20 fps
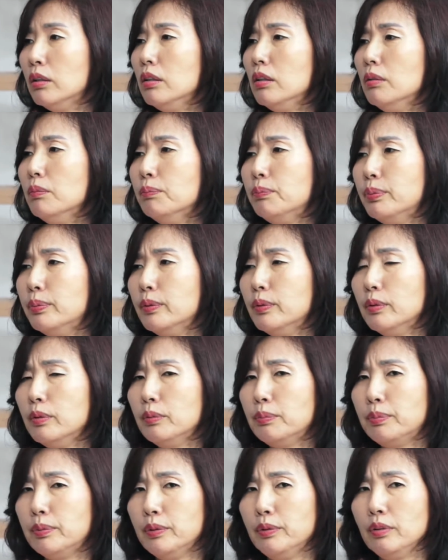그런
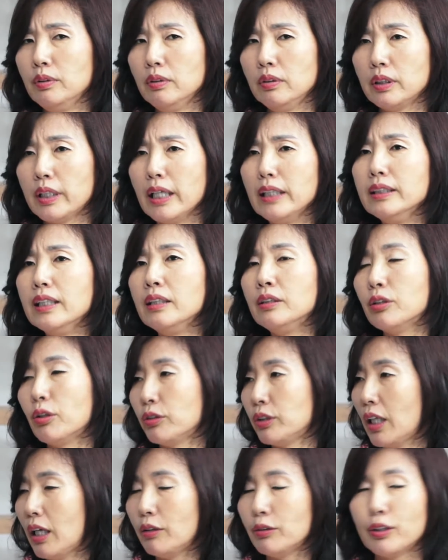부분은 굉장히
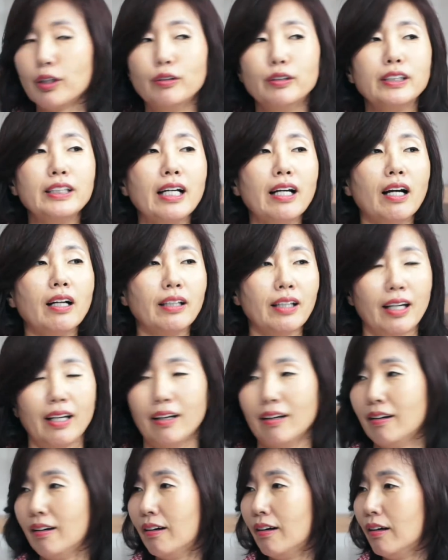적다고 저는
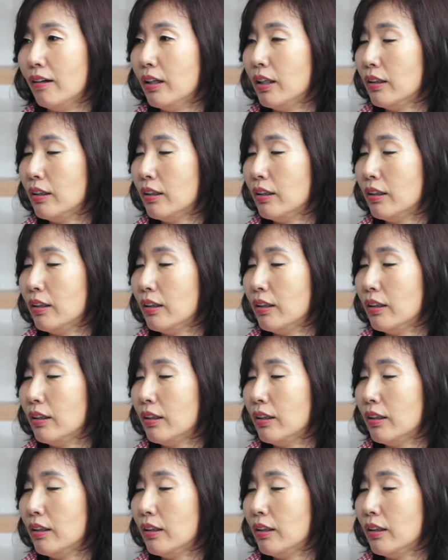생각해요.